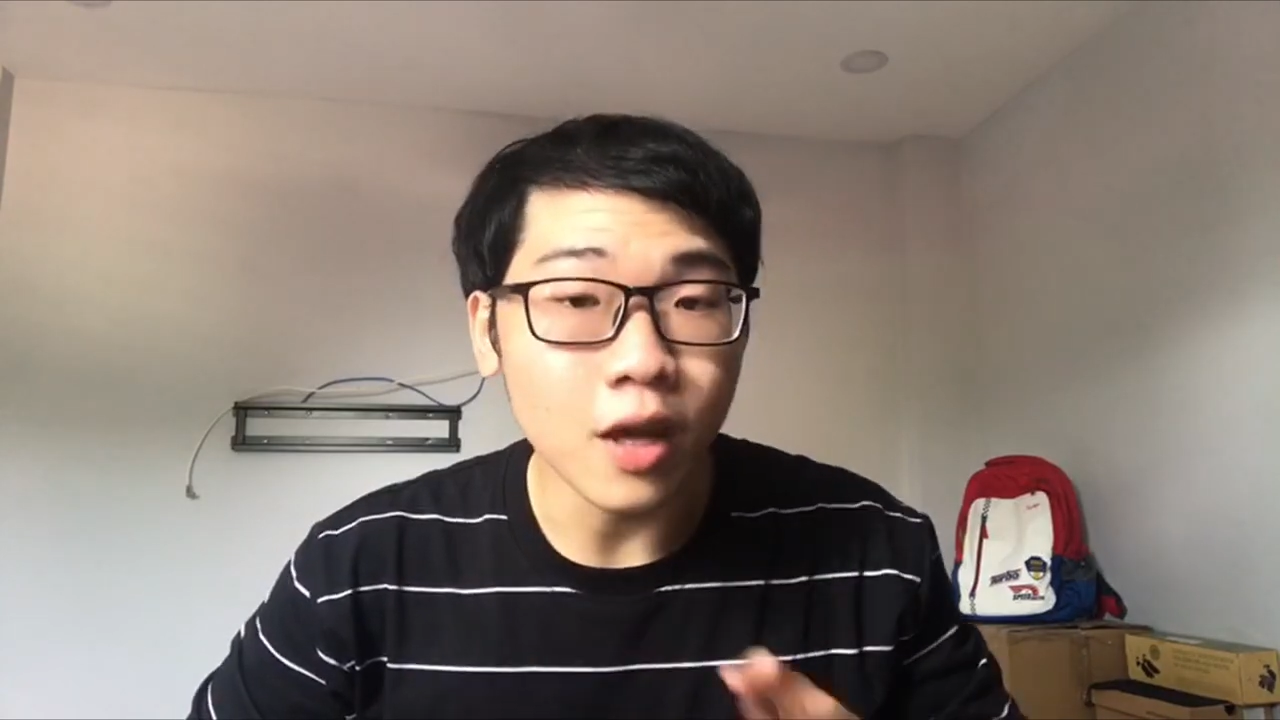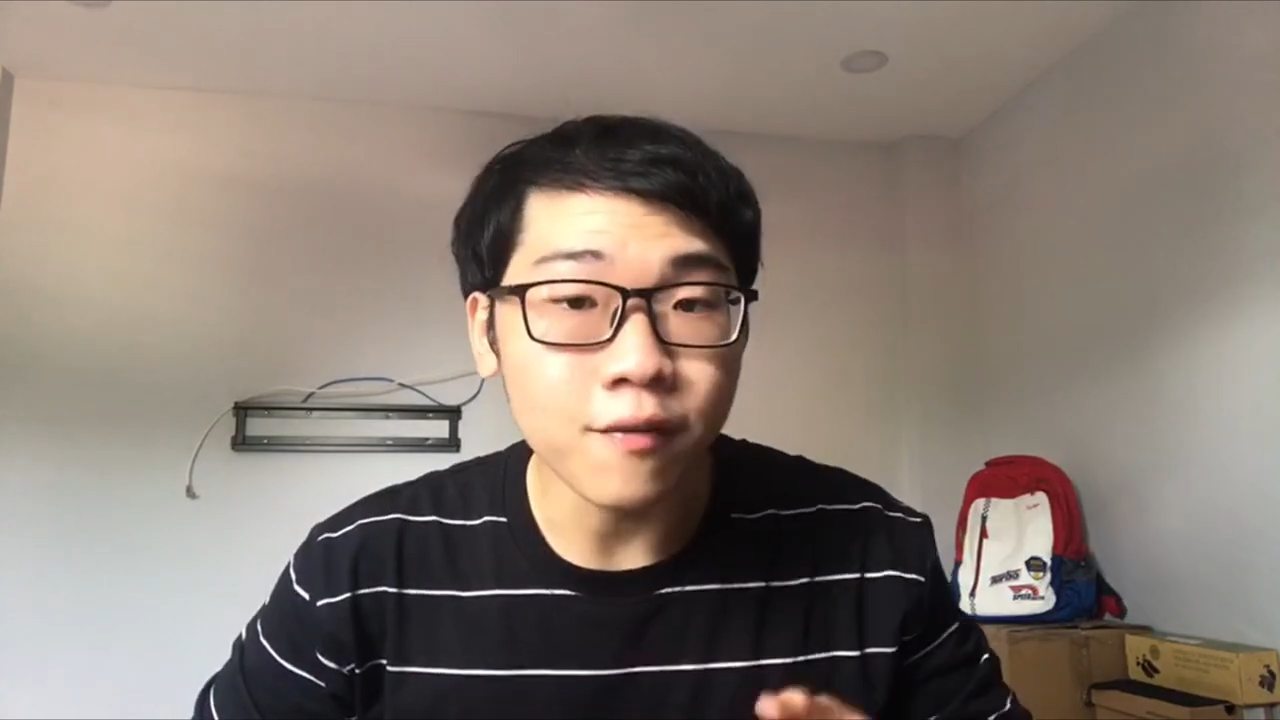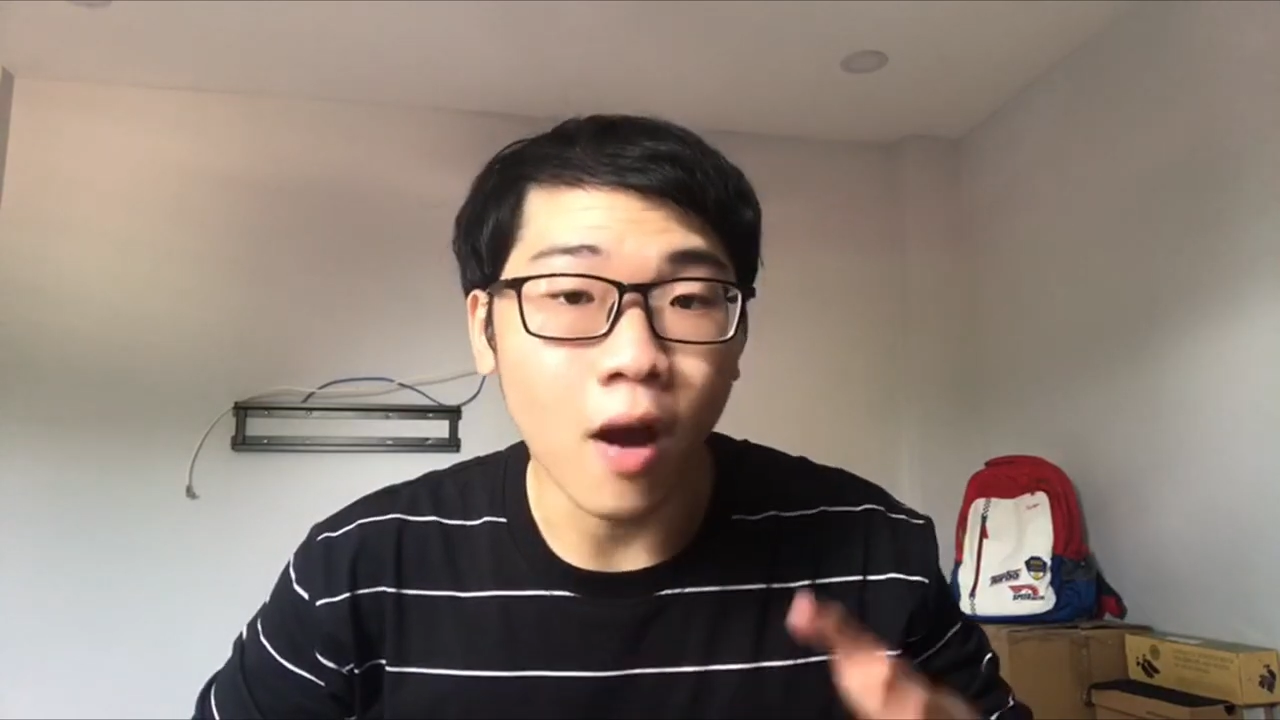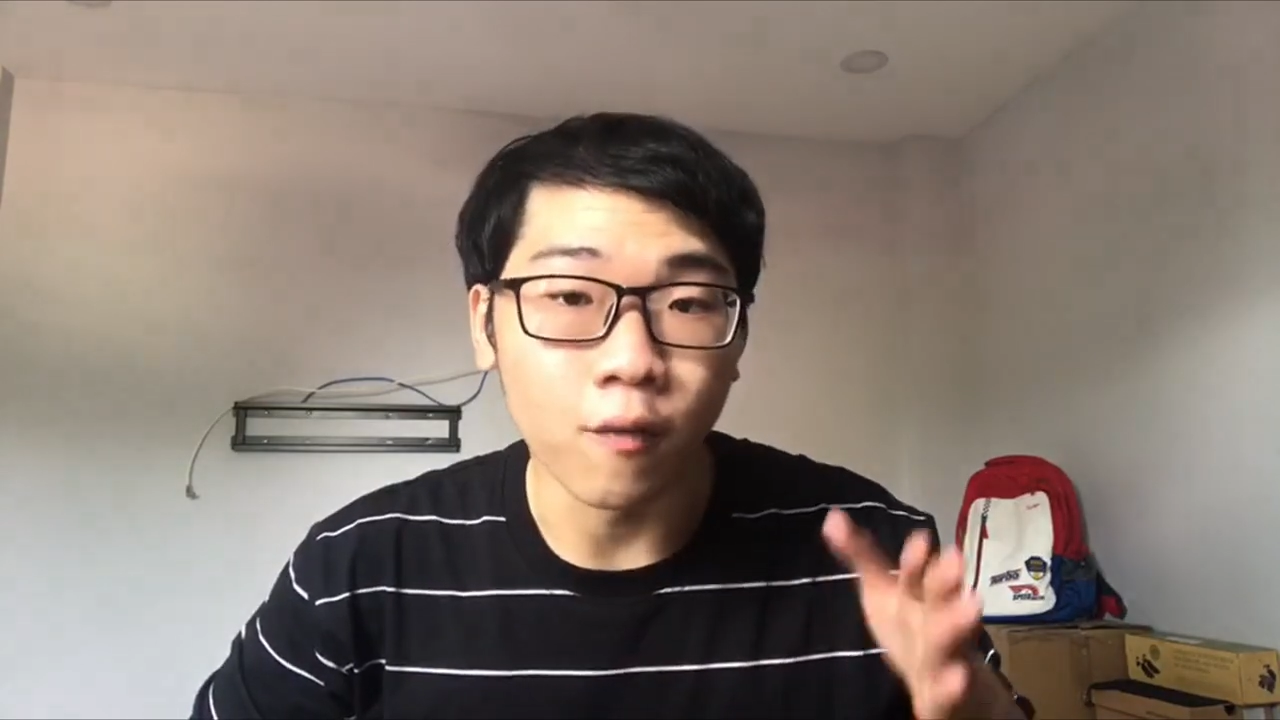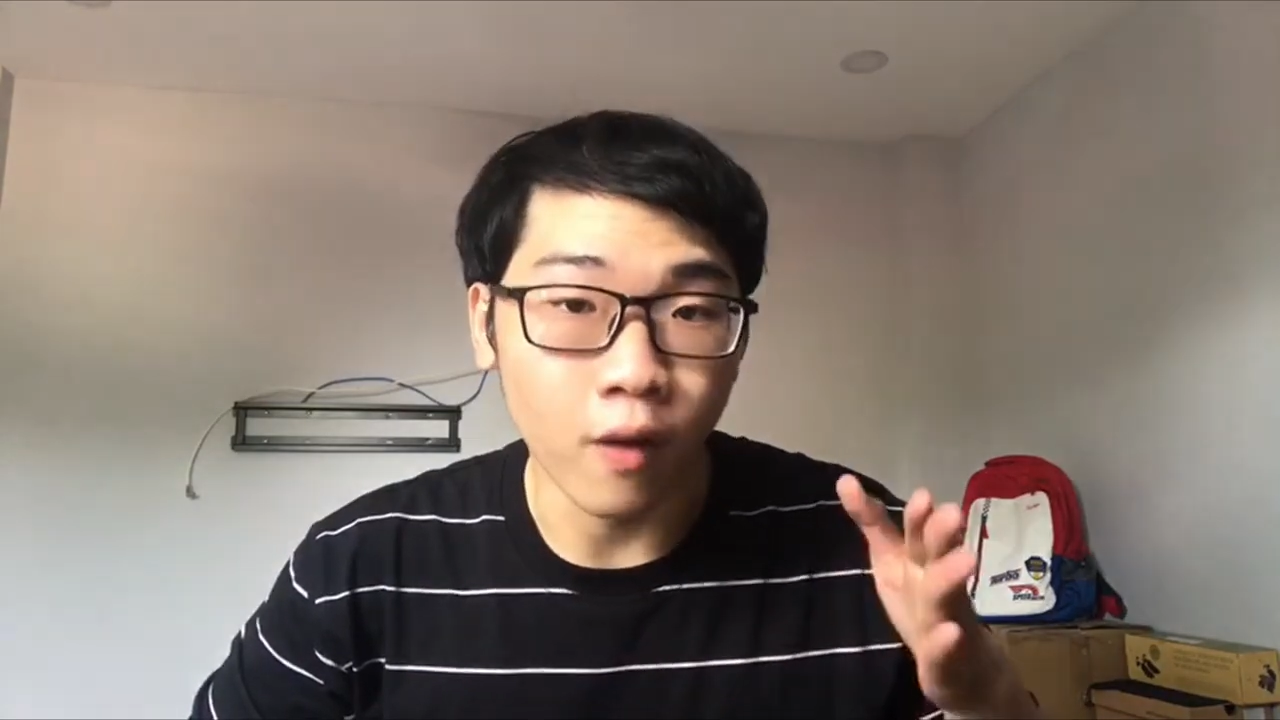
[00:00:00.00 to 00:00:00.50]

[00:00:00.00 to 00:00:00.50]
ti về học